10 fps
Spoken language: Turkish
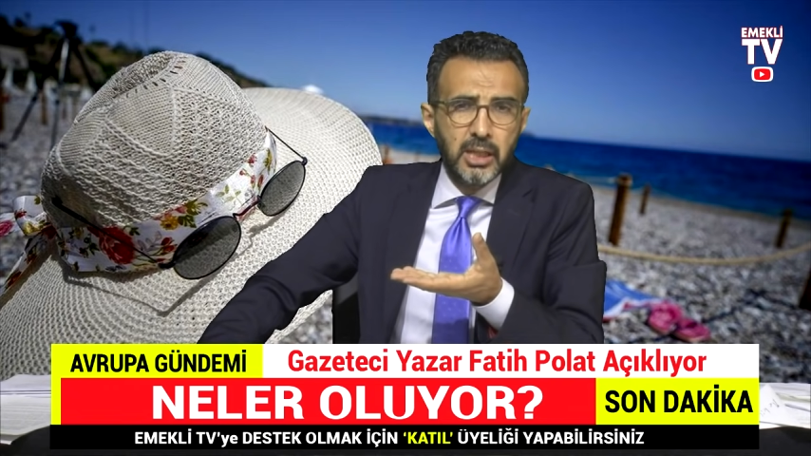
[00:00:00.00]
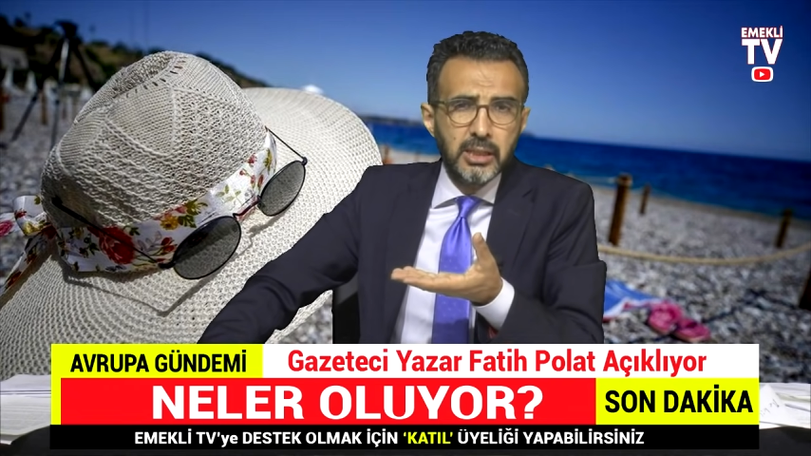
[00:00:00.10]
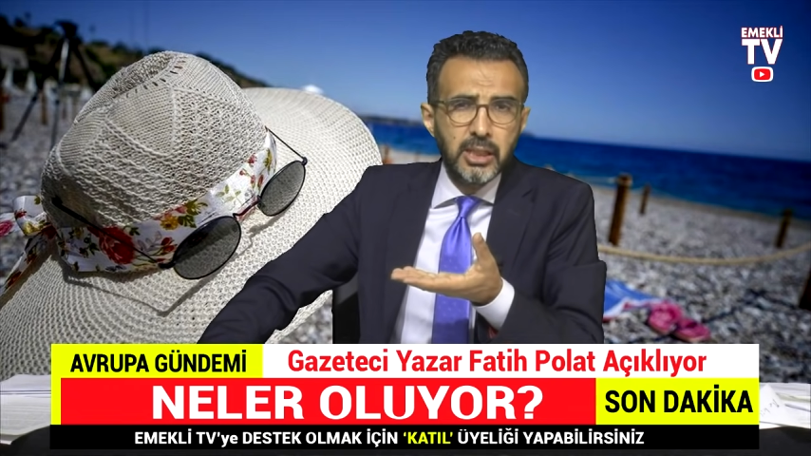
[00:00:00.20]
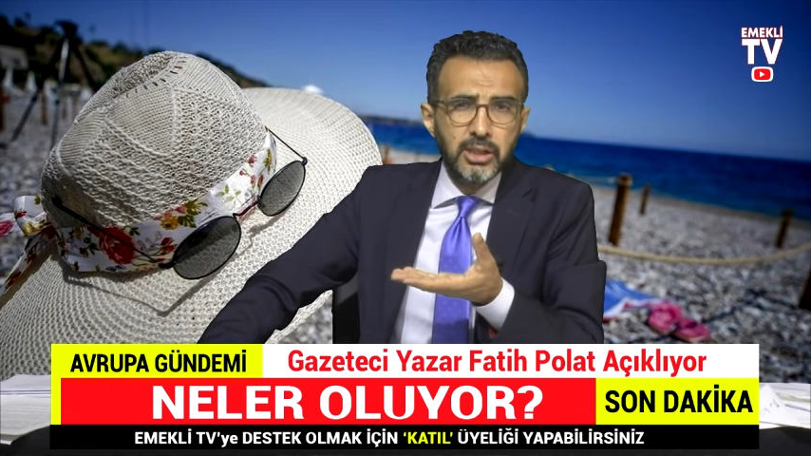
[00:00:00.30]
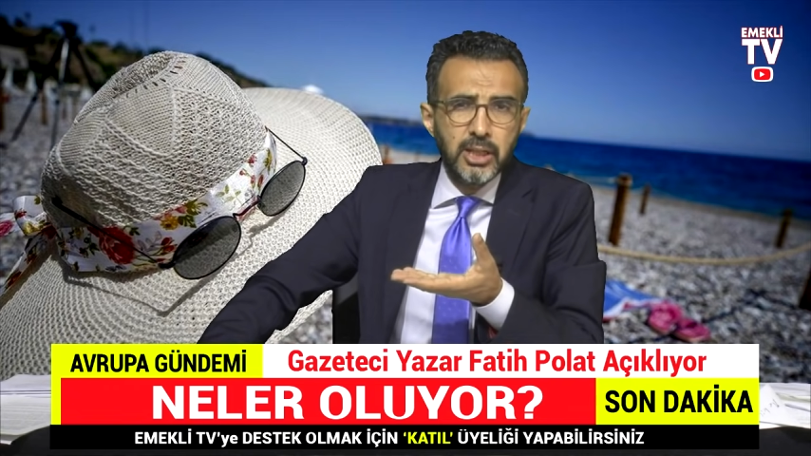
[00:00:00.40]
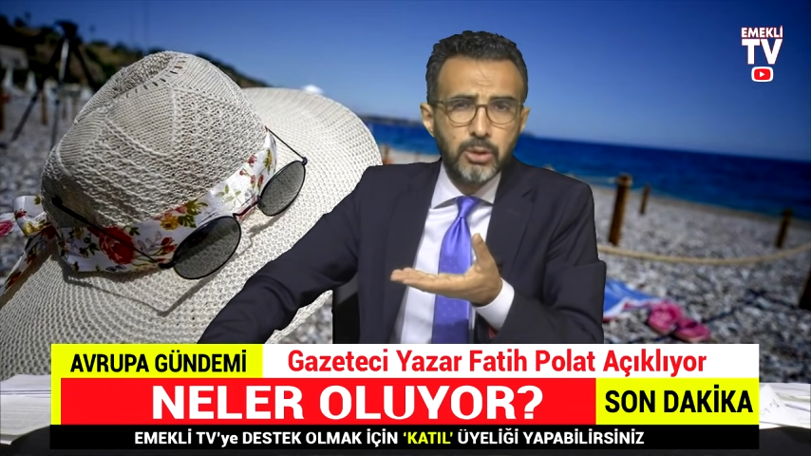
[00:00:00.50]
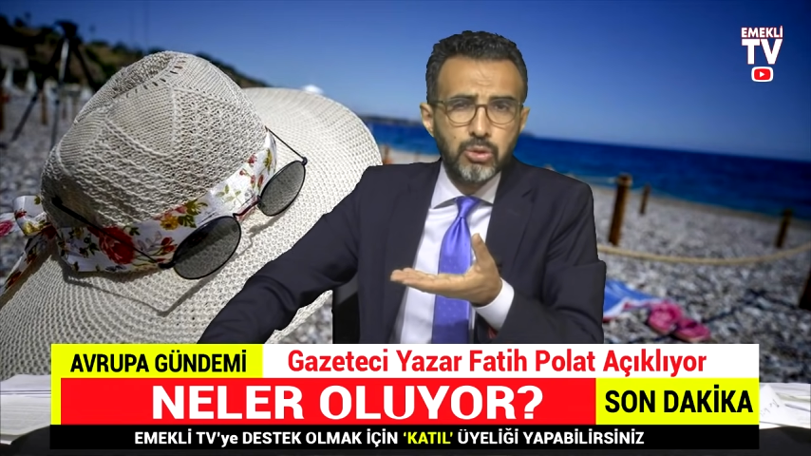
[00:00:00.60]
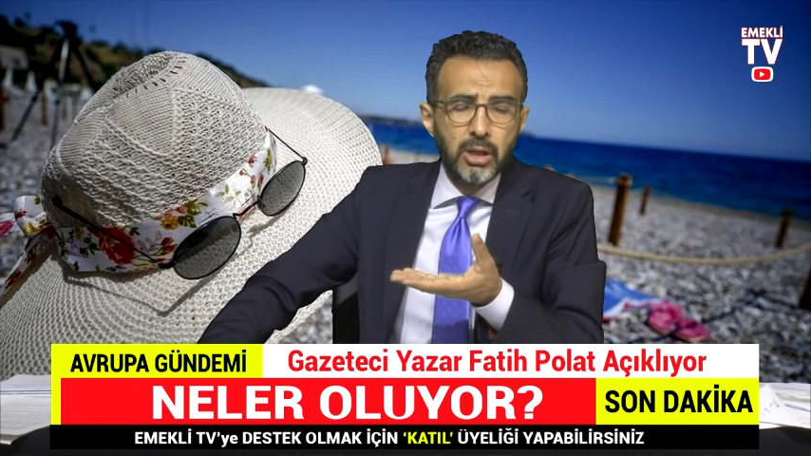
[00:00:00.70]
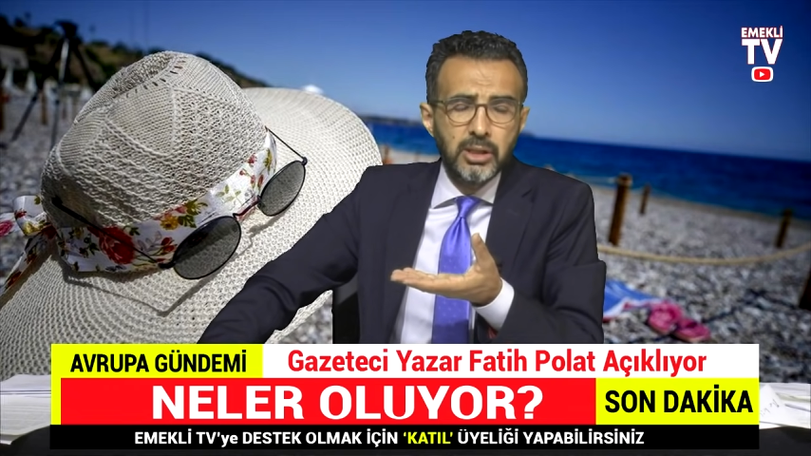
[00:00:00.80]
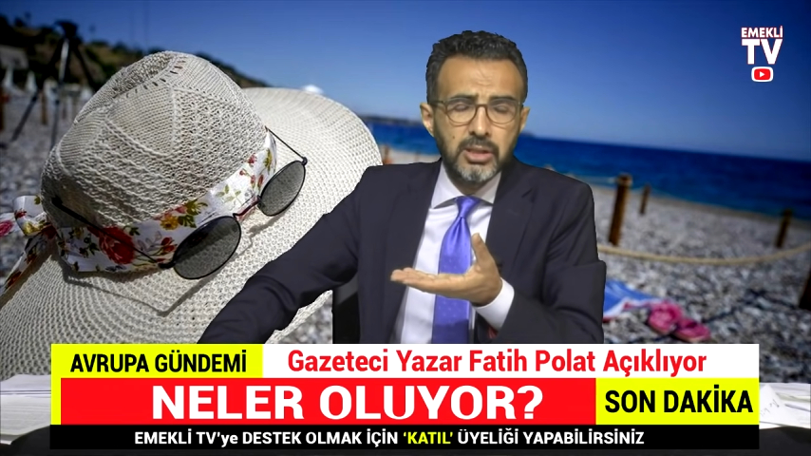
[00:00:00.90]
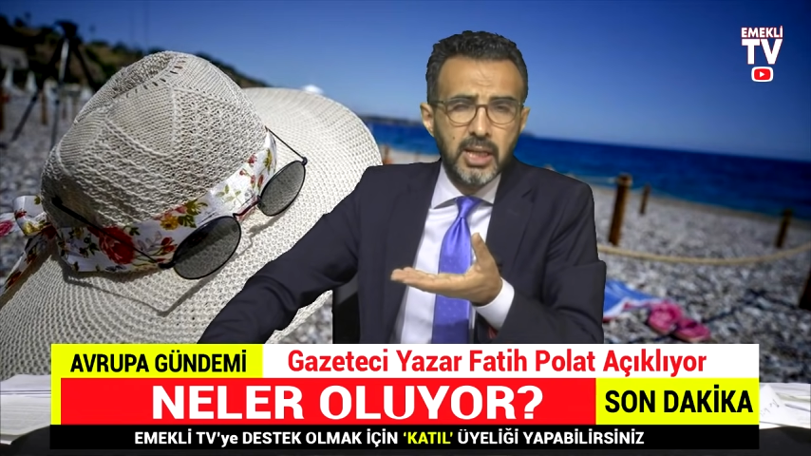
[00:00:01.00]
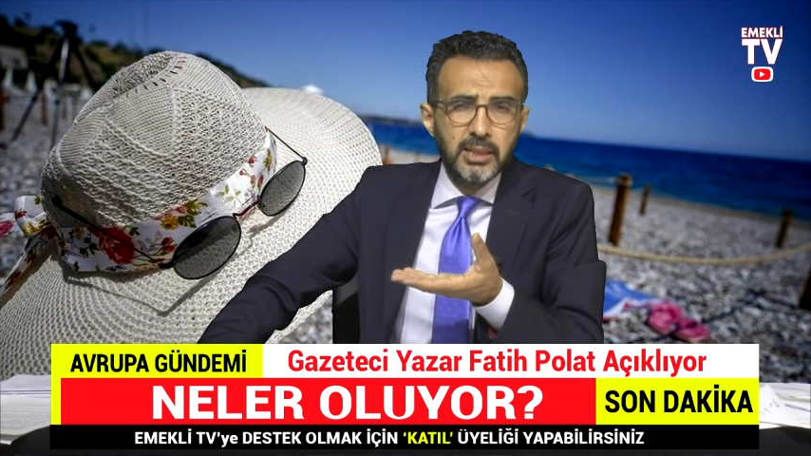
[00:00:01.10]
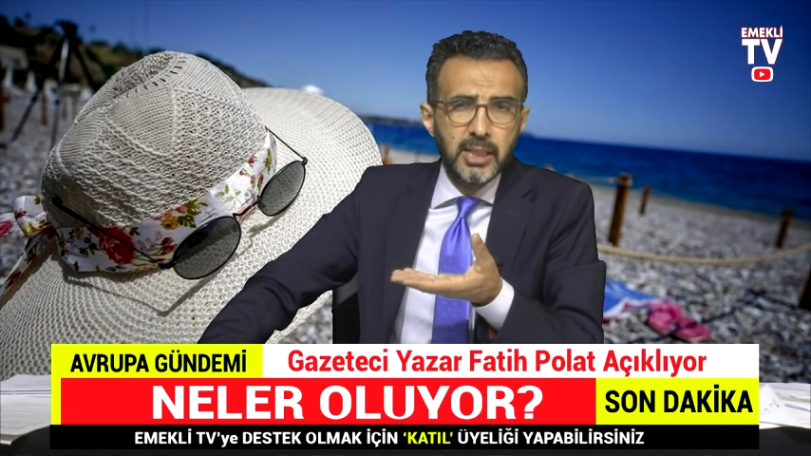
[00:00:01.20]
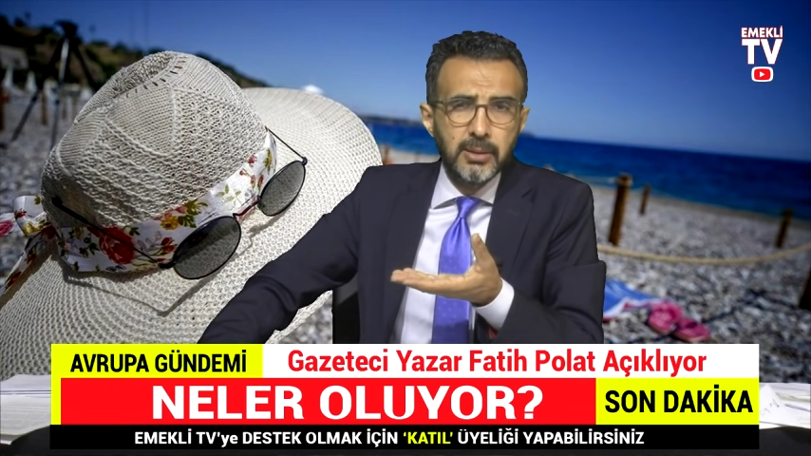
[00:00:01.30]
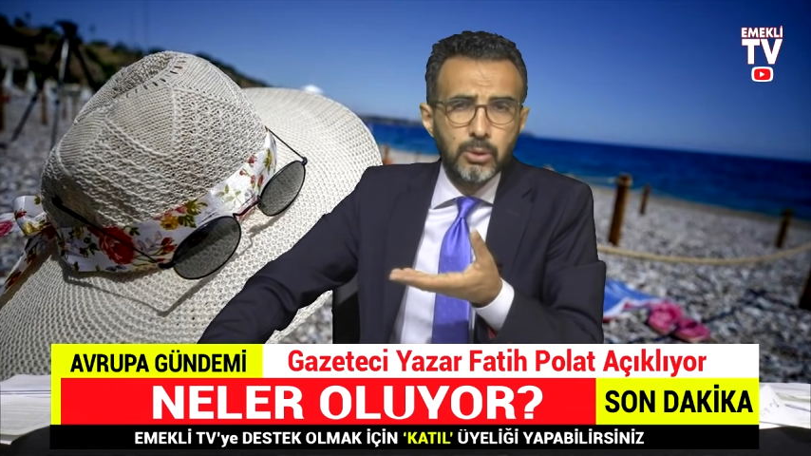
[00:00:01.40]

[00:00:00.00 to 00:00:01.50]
arkadaşlar şu anda zaten